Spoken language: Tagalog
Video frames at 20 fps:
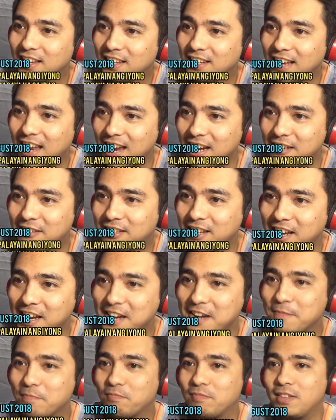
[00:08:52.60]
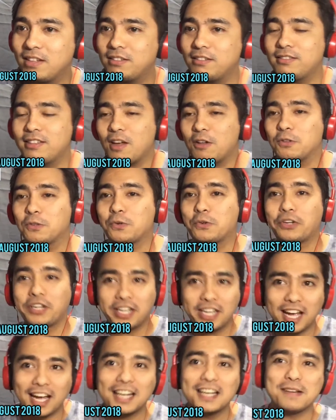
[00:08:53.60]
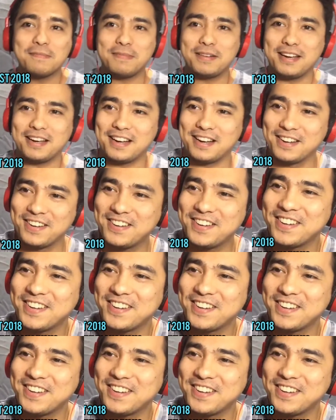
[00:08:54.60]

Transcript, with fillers: Nights ah, nasa South Korea ka na pala ngayon.